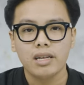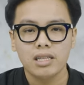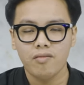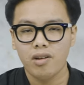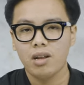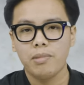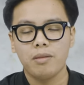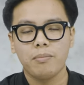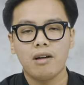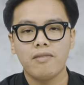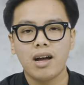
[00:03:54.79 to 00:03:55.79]
Tại vì là
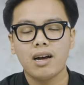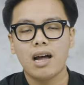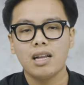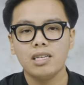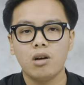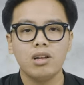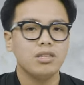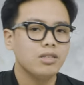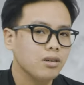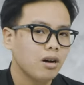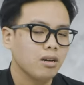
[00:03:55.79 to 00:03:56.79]
mình mang vác khá là nhiều lên
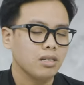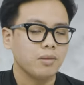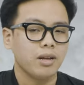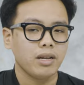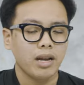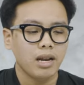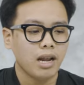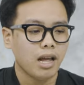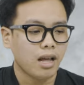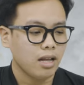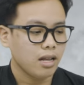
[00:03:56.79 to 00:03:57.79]
trường thì mình nghĩ
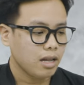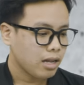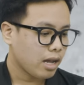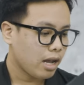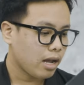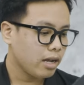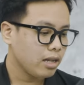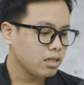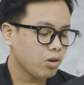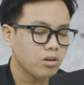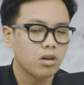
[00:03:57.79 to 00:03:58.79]
là cái
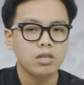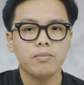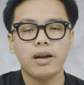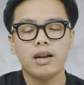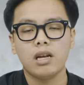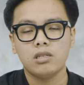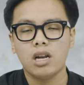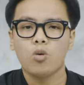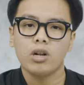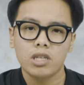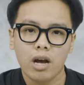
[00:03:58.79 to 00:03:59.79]
trọng lượng chiếc máy này rất là
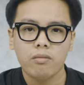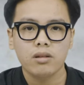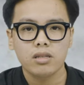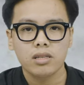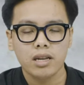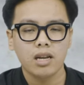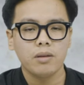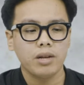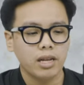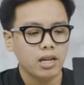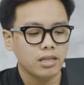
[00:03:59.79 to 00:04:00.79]
quan trọng. Thế nên là
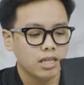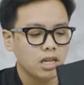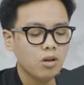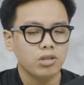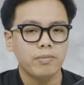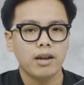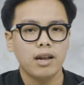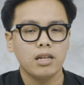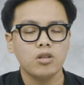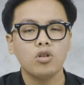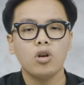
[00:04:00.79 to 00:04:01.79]
mình nghĩ tính di động chiếc máy
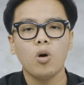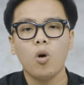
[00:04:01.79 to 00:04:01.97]
này tương đối